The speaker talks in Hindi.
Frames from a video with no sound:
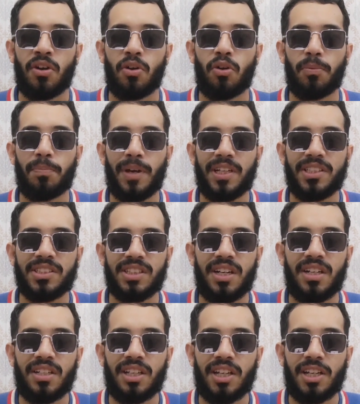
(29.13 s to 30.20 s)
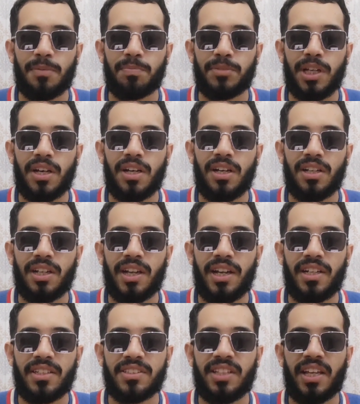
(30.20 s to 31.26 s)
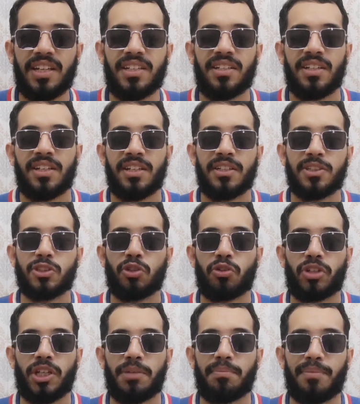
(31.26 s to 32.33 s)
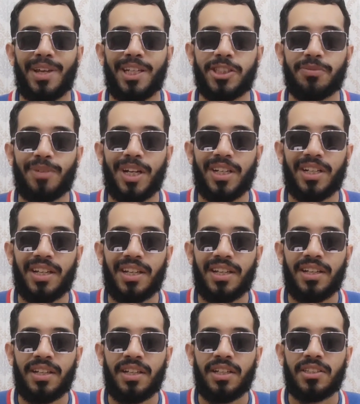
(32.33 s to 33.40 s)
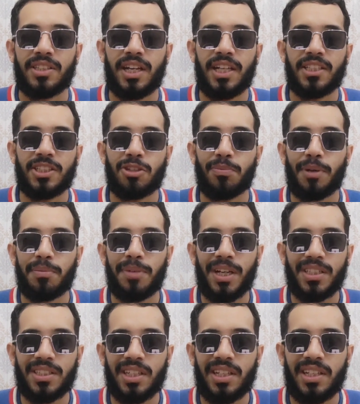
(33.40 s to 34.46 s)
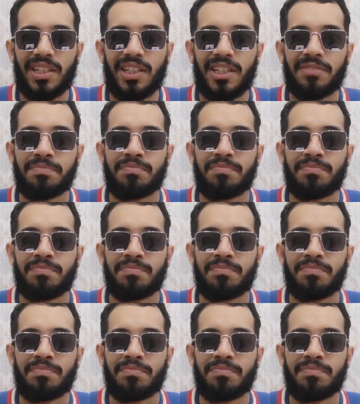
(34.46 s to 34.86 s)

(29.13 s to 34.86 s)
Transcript: और पाकिस्तान के कप्तान एंड देन जो टीम मैनेजमेंट है ज़रा इसके ऊपर बात करेंगे